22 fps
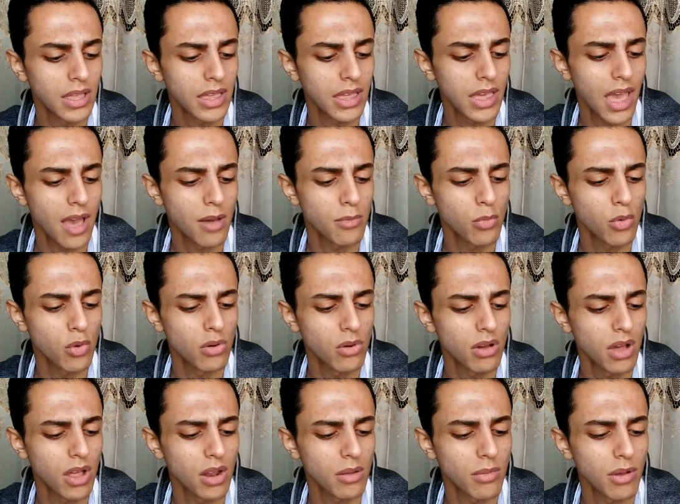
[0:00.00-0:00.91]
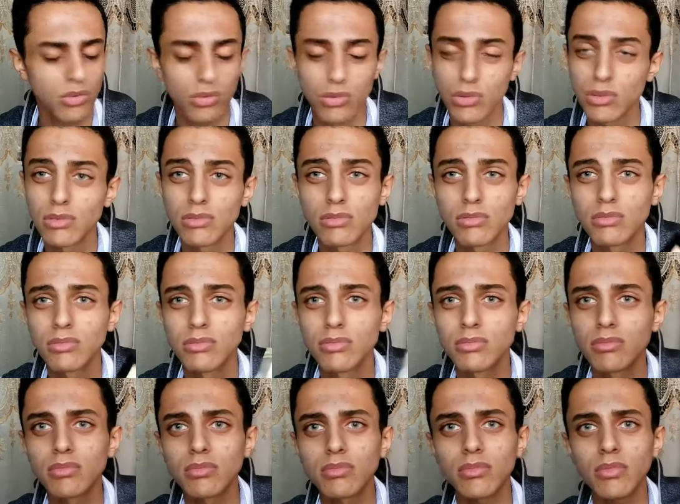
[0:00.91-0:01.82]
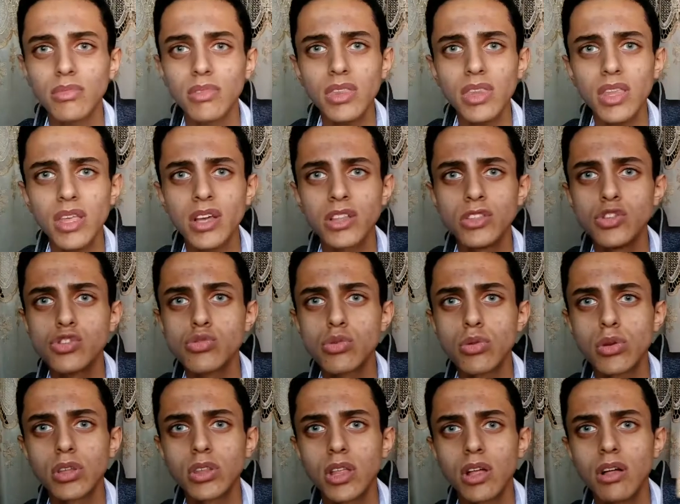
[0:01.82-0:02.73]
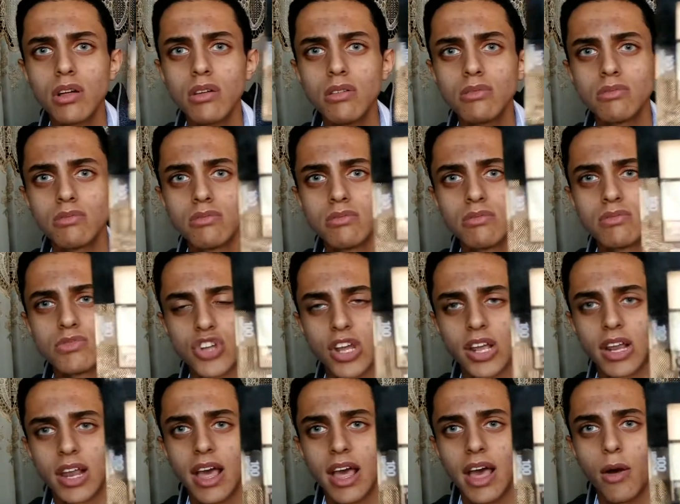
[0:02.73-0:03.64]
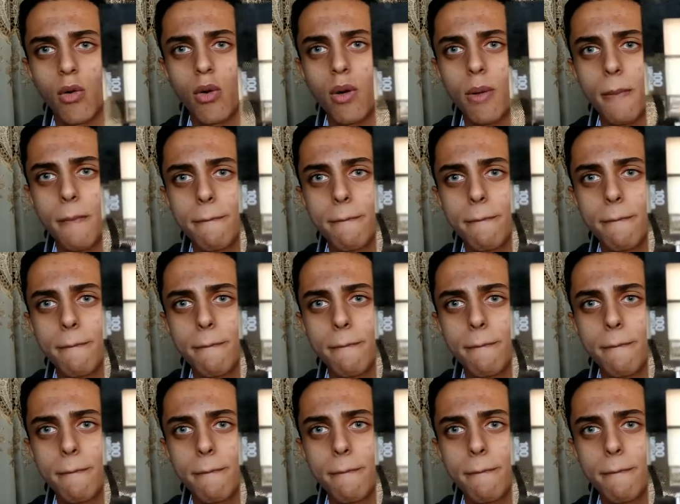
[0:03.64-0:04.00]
كامو على ما اظن دي صورتها شكلها اهو